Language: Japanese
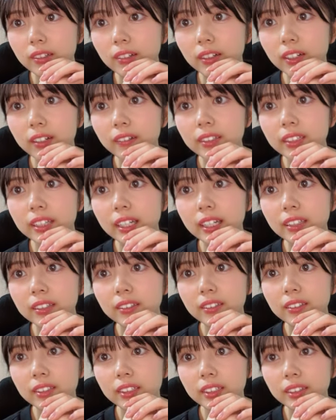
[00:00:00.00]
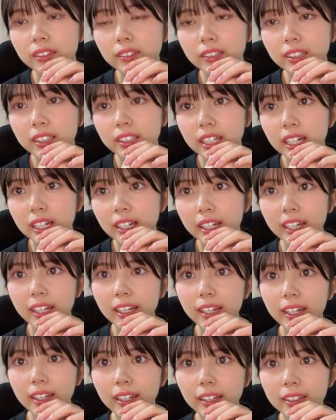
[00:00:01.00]
他は誰とユニットしたい
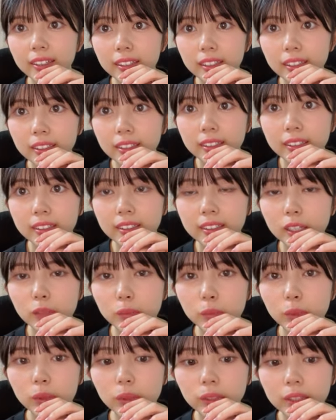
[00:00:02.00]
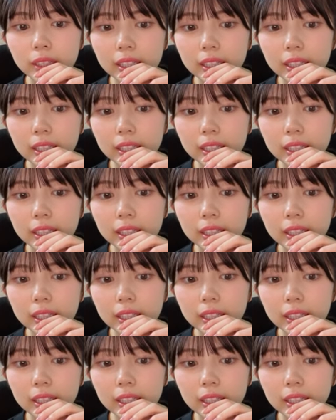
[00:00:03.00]
えー、でも